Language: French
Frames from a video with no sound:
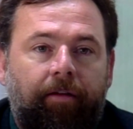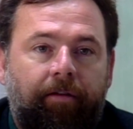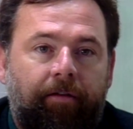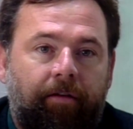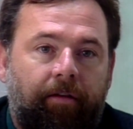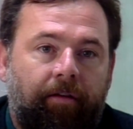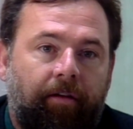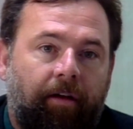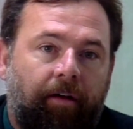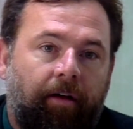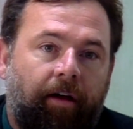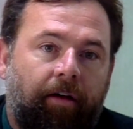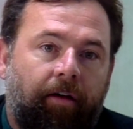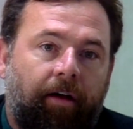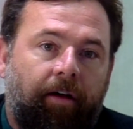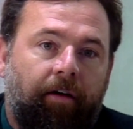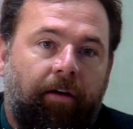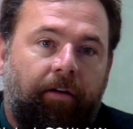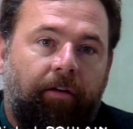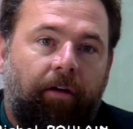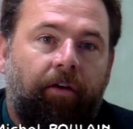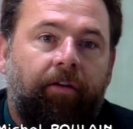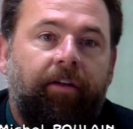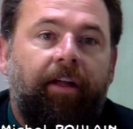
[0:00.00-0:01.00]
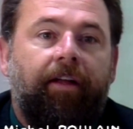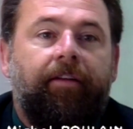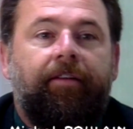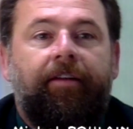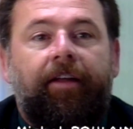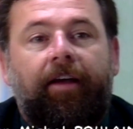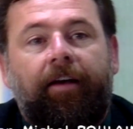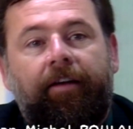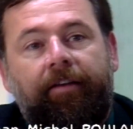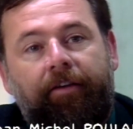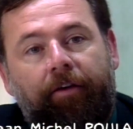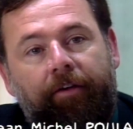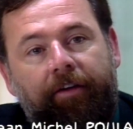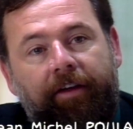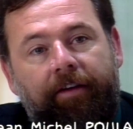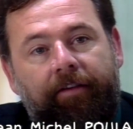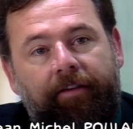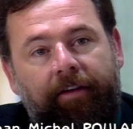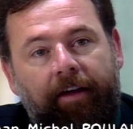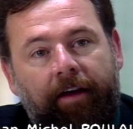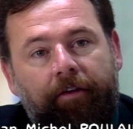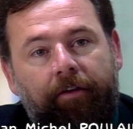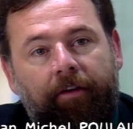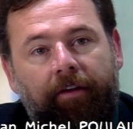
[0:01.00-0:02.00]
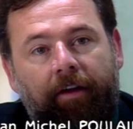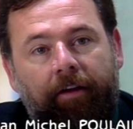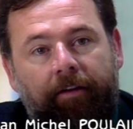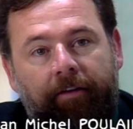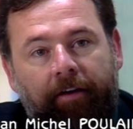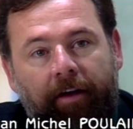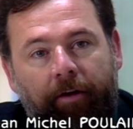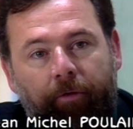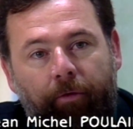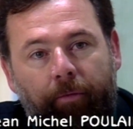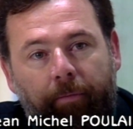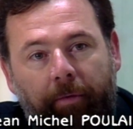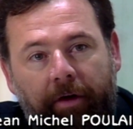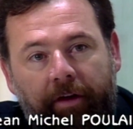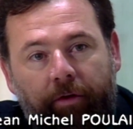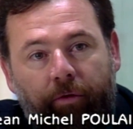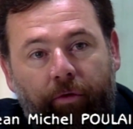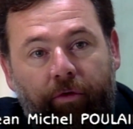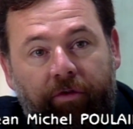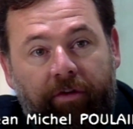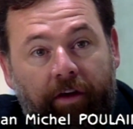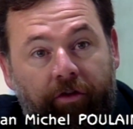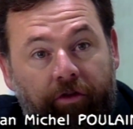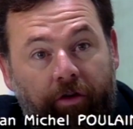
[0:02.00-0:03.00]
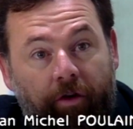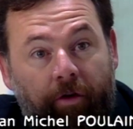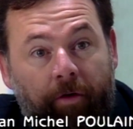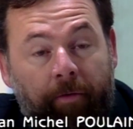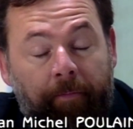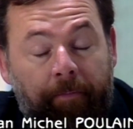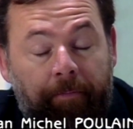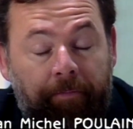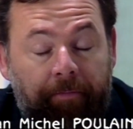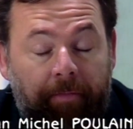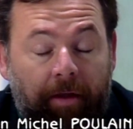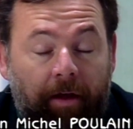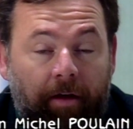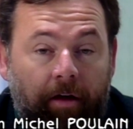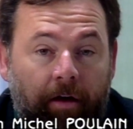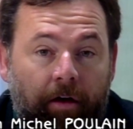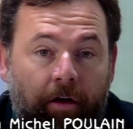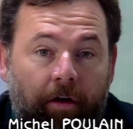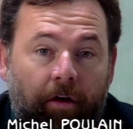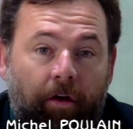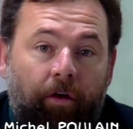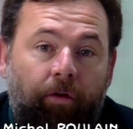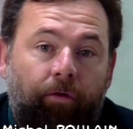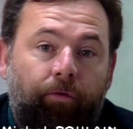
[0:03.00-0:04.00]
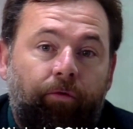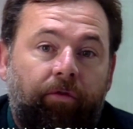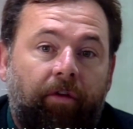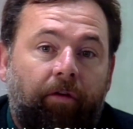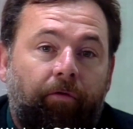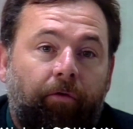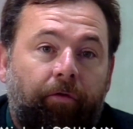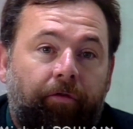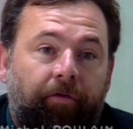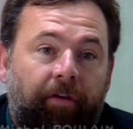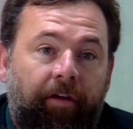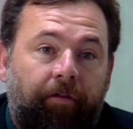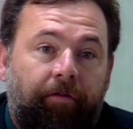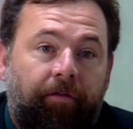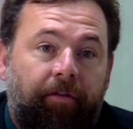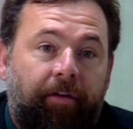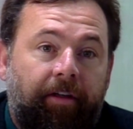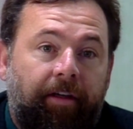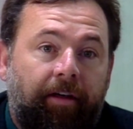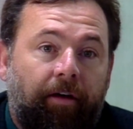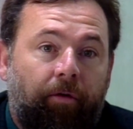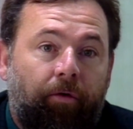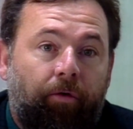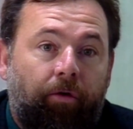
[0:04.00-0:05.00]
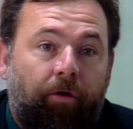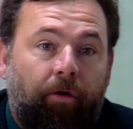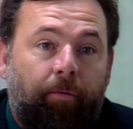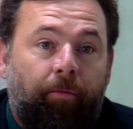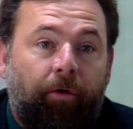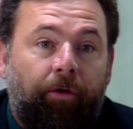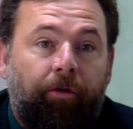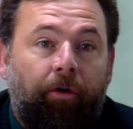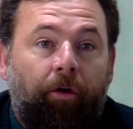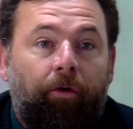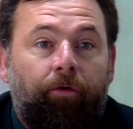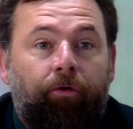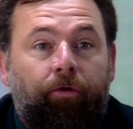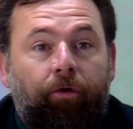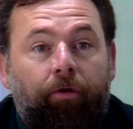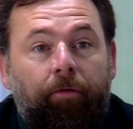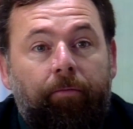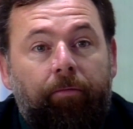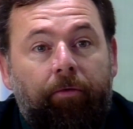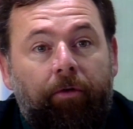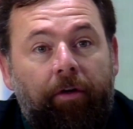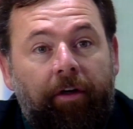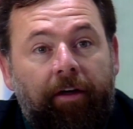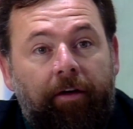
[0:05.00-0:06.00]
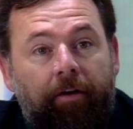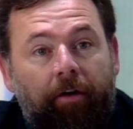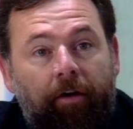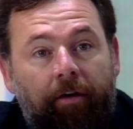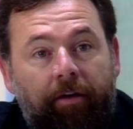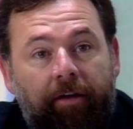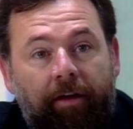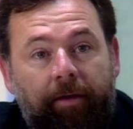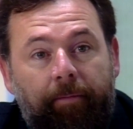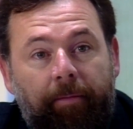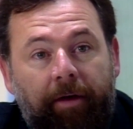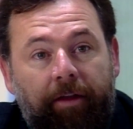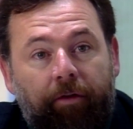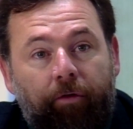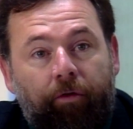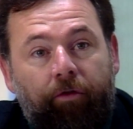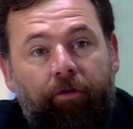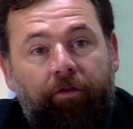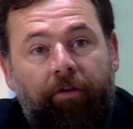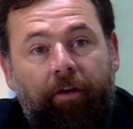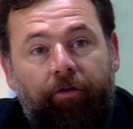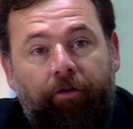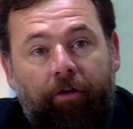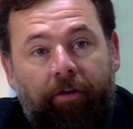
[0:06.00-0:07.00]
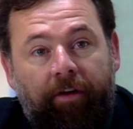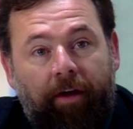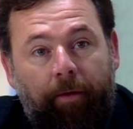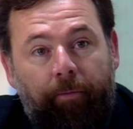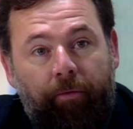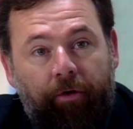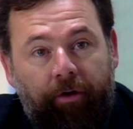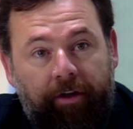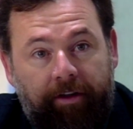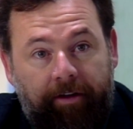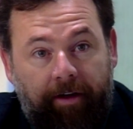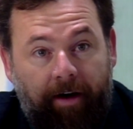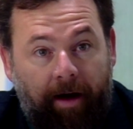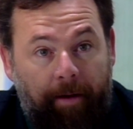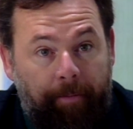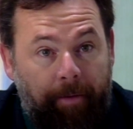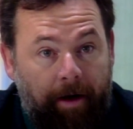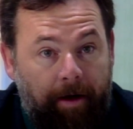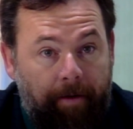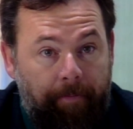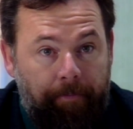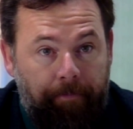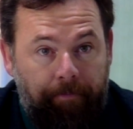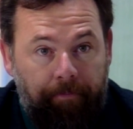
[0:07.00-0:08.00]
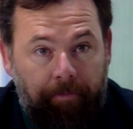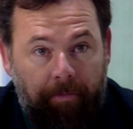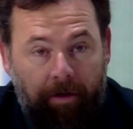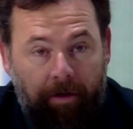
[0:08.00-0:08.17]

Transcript: axes, en interne et en externe. En interne, auprès de nos agents, nous avons fait venir le commandant Antôme de l'école des maîtres chiens de gendarmerie de Gramma.